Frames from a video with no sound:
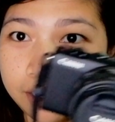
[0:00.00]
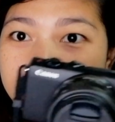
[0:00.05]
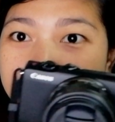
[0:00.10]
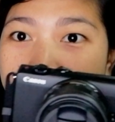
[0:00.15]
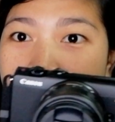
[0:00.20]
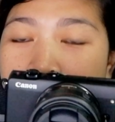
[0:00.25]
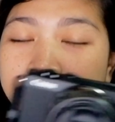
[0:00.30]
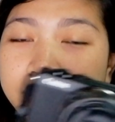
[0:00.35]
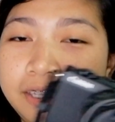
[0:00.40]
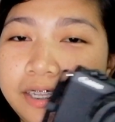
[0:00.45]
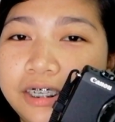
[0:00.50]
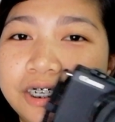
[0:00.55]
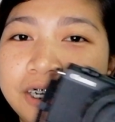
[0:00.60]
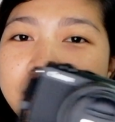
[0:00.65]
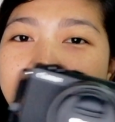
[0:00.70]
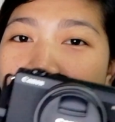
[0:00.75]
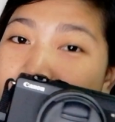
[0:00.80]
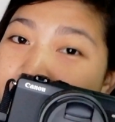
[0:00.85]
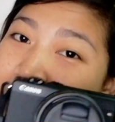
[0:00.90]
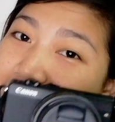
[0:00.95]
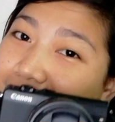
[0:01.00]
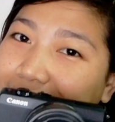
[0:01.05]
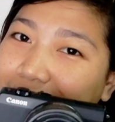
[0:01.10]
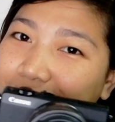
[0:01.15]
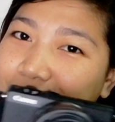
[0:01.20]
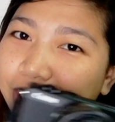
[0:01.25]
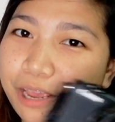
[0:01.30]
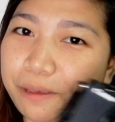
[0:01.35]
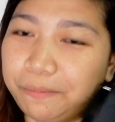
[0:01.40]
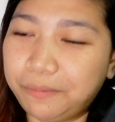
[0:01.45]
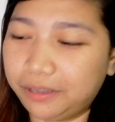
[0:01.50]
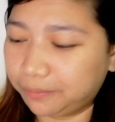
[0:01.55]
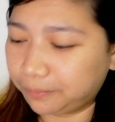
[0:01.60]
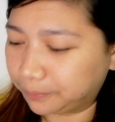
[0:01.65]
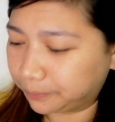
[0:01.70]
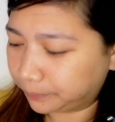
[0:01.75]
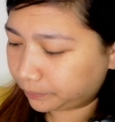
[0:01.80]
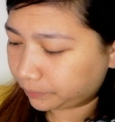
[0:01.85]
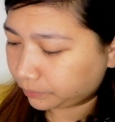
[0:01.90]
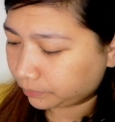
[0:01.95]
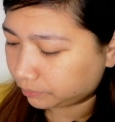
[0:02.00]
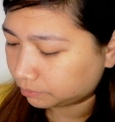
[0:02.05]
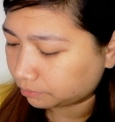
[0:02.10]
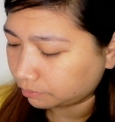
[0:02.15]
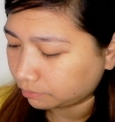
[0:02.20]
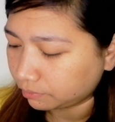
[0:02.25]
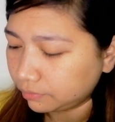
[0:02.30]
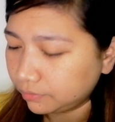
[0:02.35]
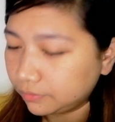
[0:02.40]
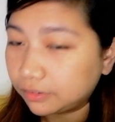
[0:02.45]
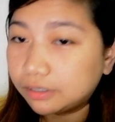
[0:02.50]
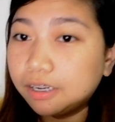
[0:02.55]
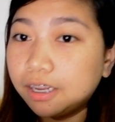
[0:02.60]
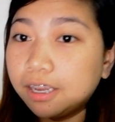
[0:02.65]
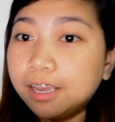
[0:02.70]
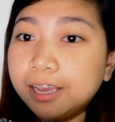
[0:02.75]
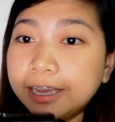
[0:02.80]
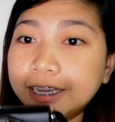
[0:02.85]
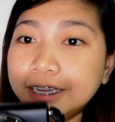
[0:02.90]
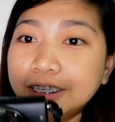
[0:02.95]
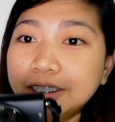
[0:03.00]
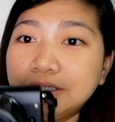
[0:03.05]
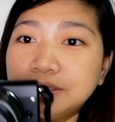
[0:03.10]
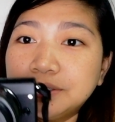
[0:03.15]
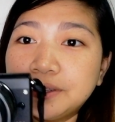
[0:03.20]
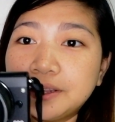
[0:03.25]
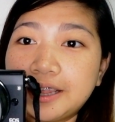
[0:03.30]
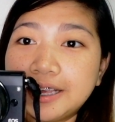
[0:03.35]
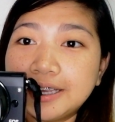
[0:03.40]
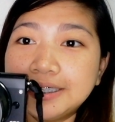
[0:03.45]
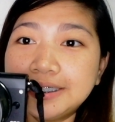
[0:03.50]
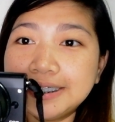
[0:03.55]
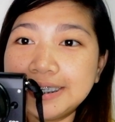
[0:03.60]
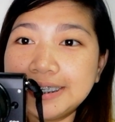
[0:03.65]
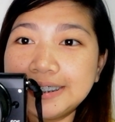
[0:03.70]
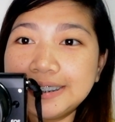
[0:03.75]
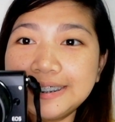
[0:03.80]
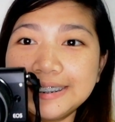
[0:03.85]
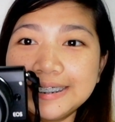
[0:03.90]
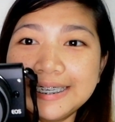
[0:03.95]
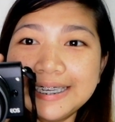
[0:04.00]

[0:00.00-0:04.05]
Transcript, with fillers: But hindi siya nakapackage, I mean. So, this is